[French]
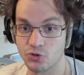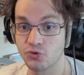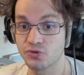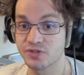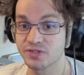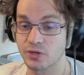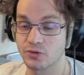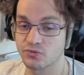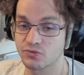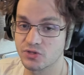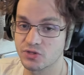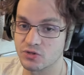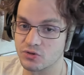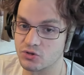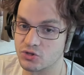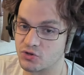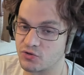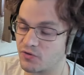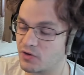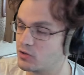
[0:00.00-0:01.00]
Yo, salut à tous,
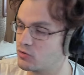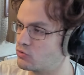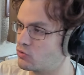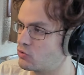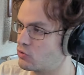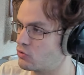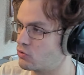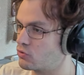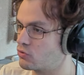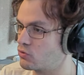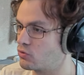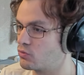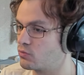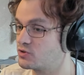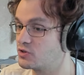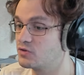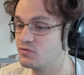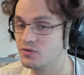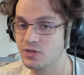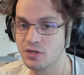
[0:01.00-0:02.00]
je fais une euh,
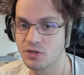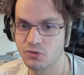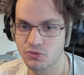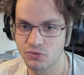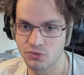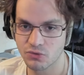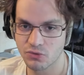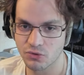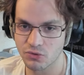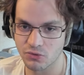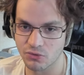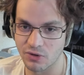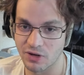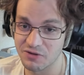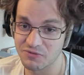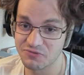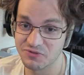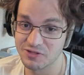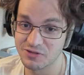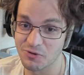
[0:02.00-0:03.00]
petite vidéo
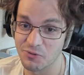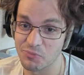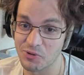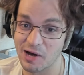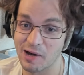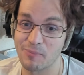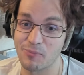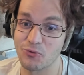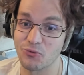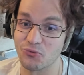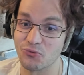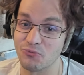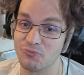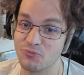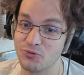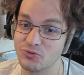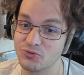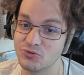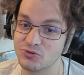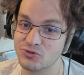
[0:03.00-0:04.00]
avis euh, euh, par rapport au
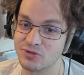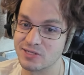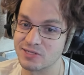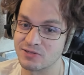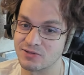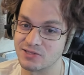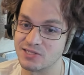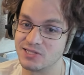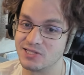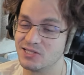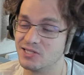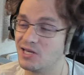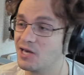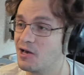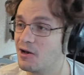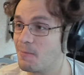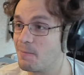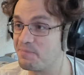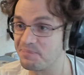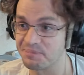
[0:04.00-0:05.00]
mode de jeu qui est sorti
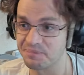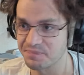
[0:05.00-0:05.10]
hier.